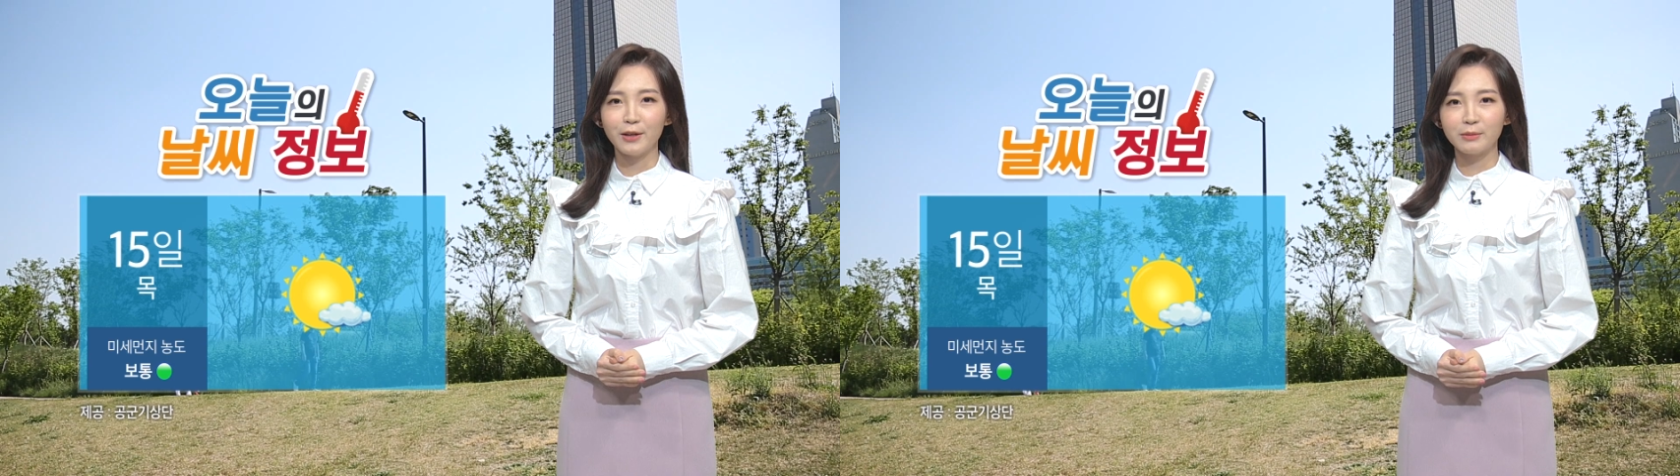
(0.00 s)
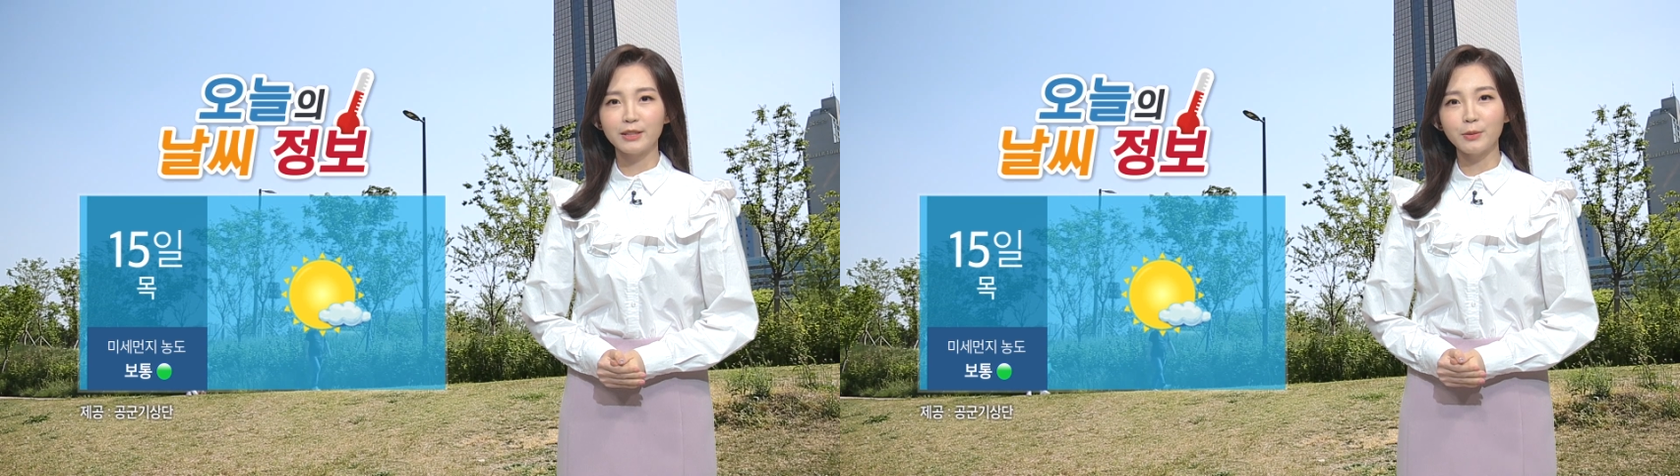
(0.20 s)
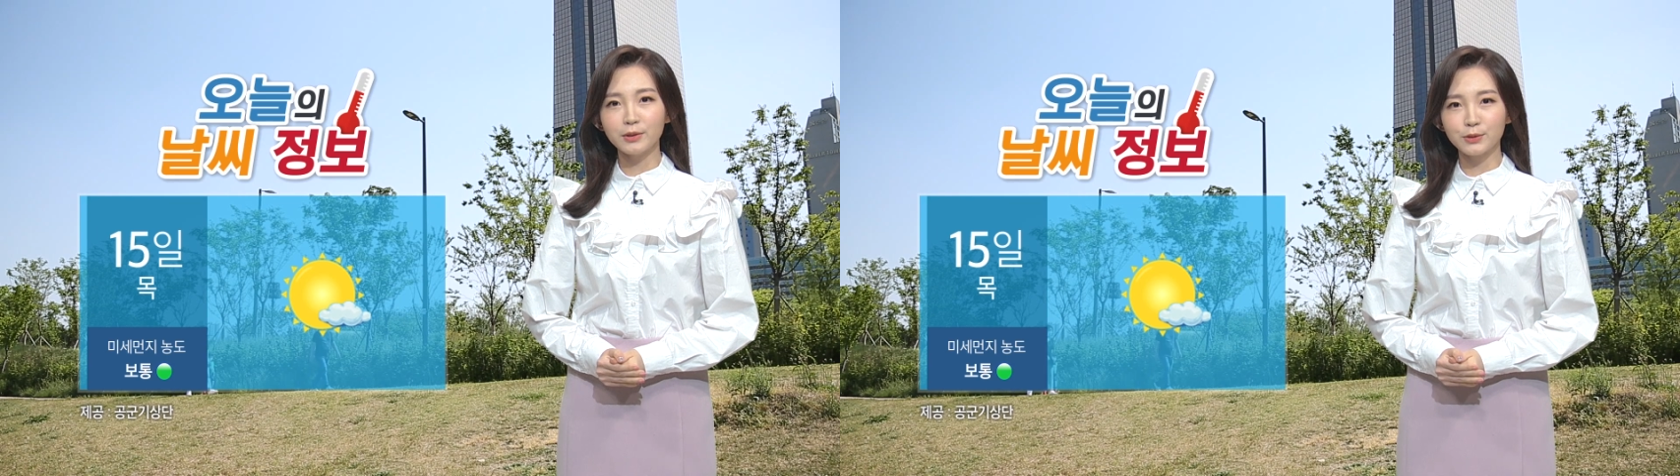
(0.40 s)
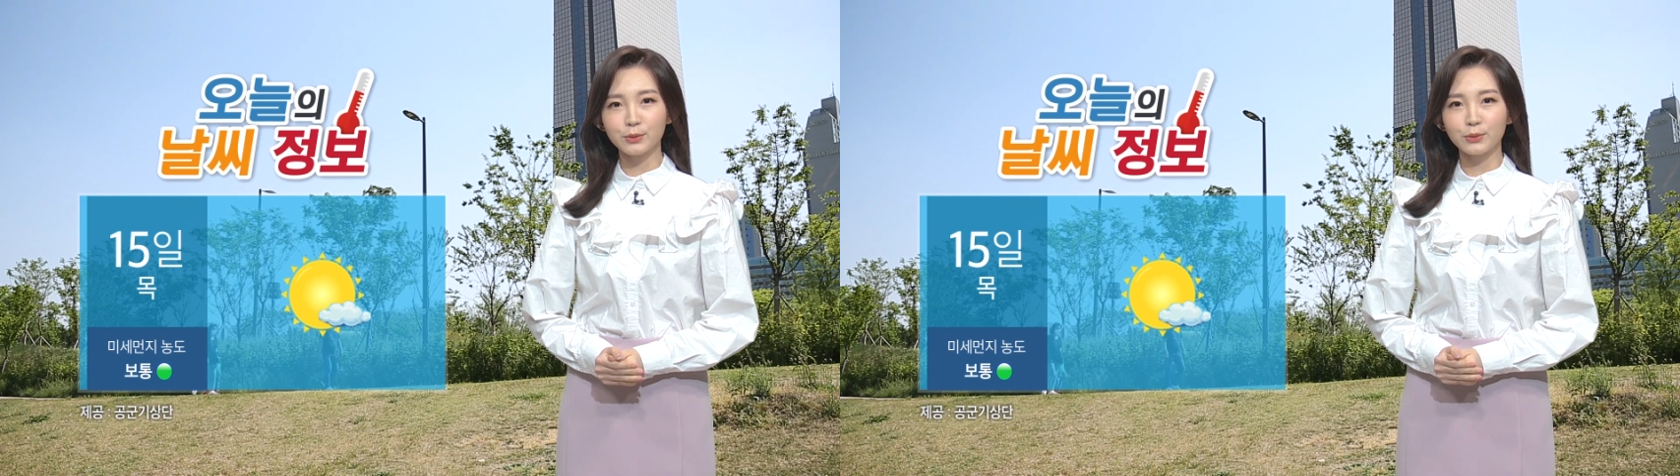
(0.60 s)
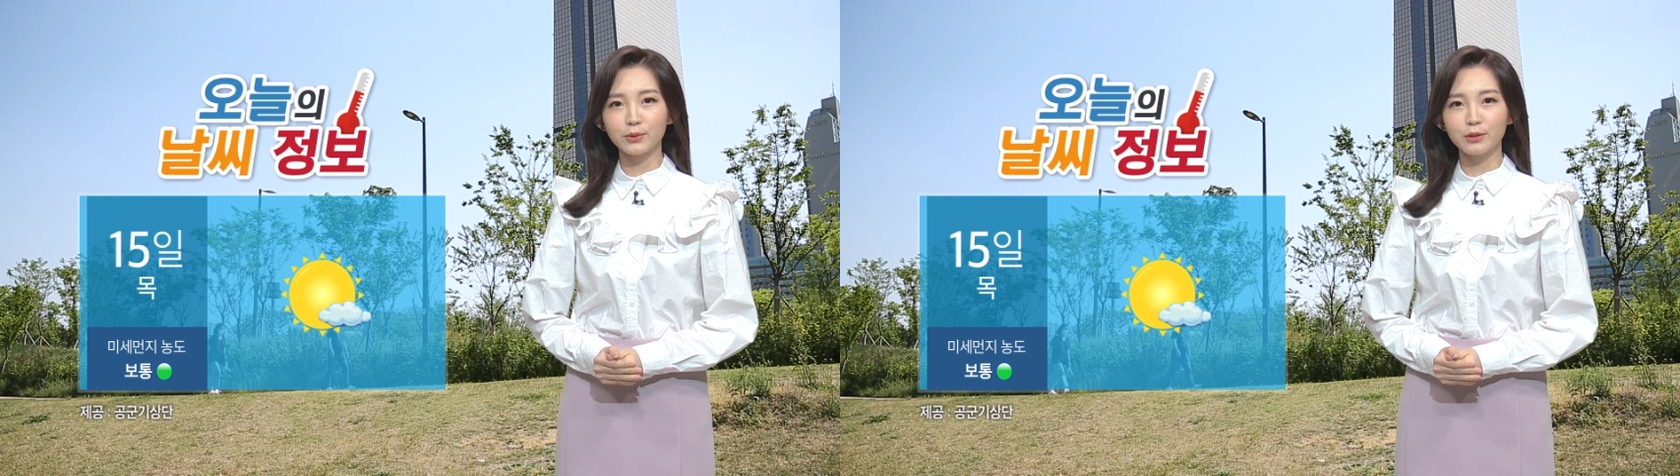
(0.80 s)
미세먼지
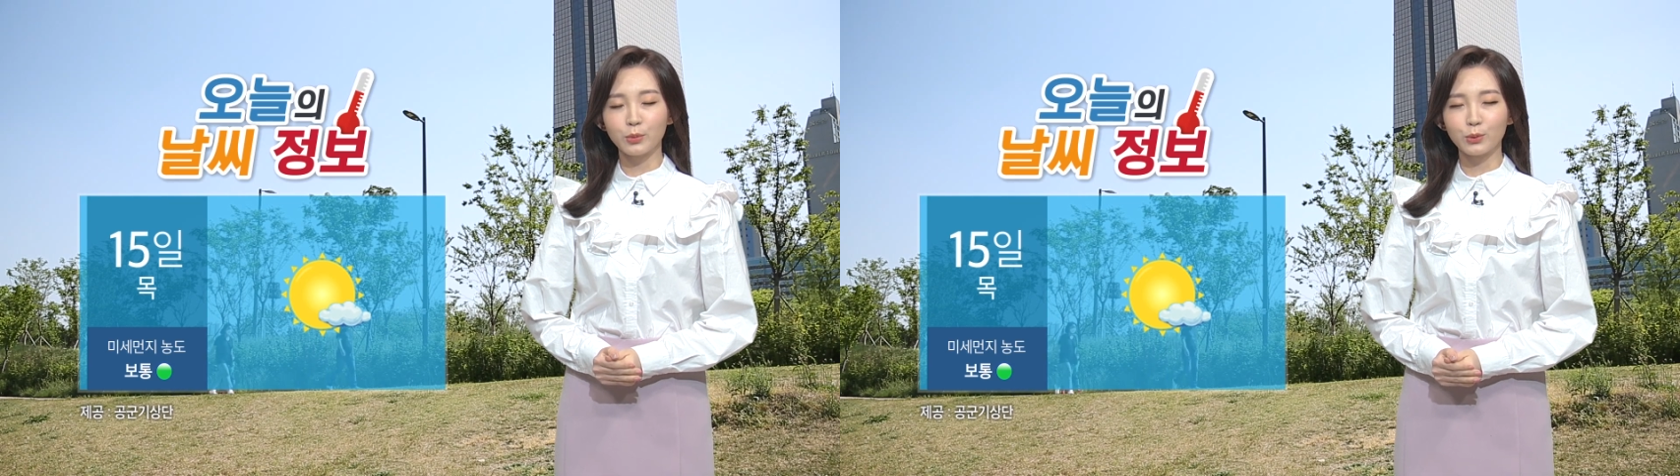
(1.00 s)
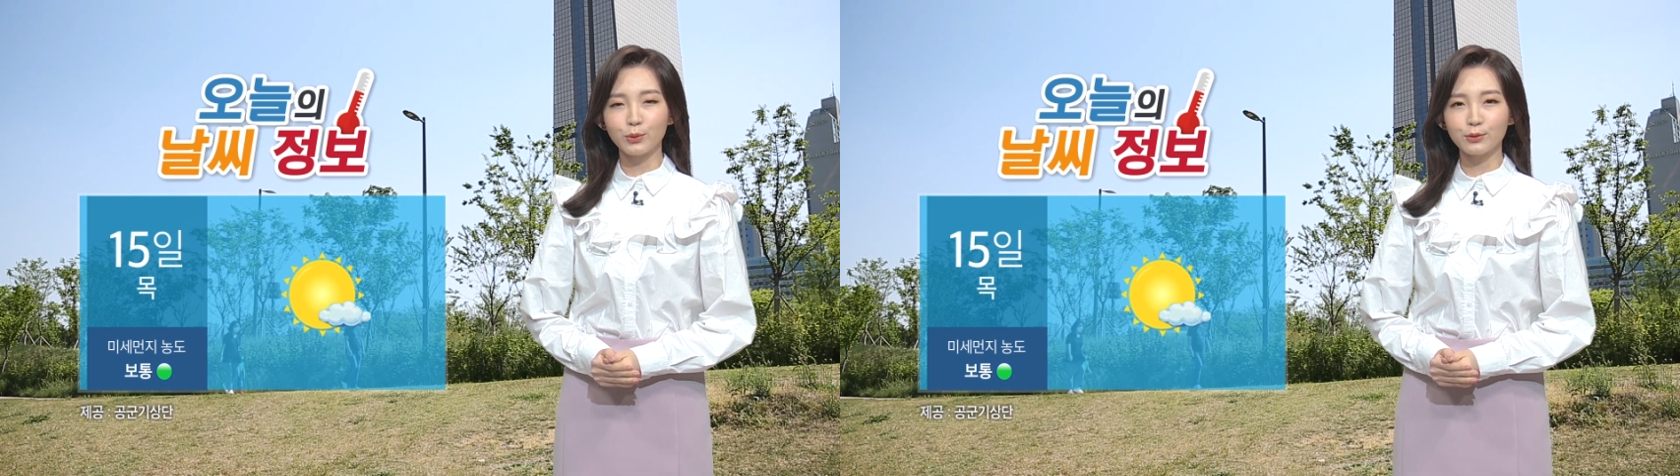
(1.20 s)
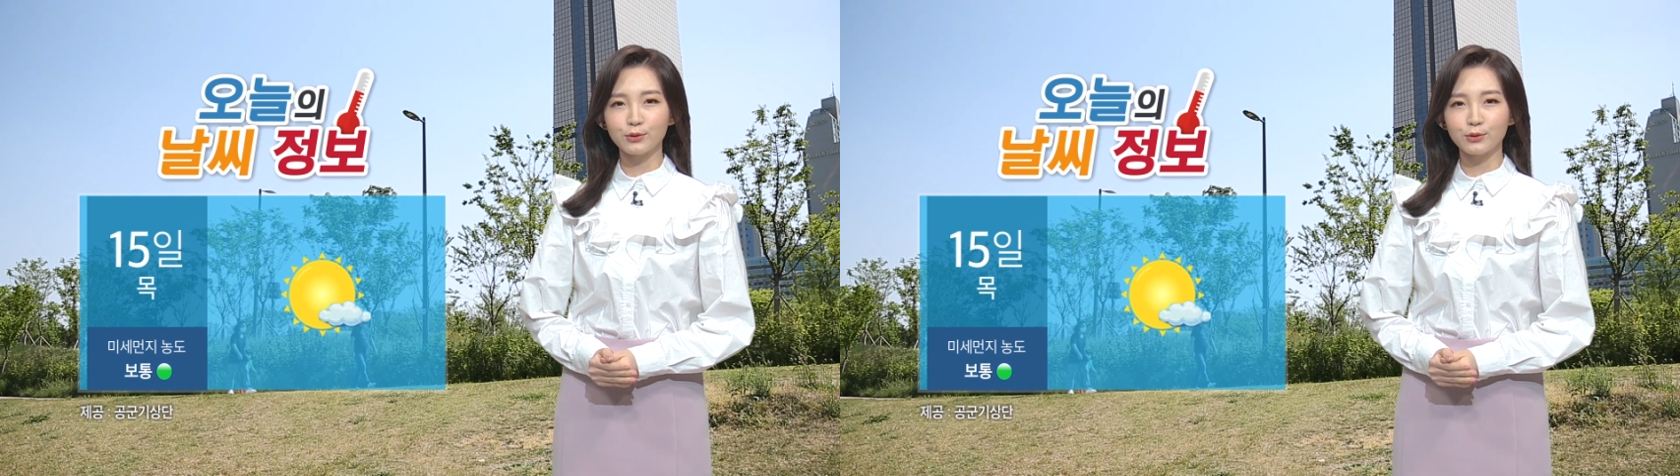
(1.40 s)
농도는 보통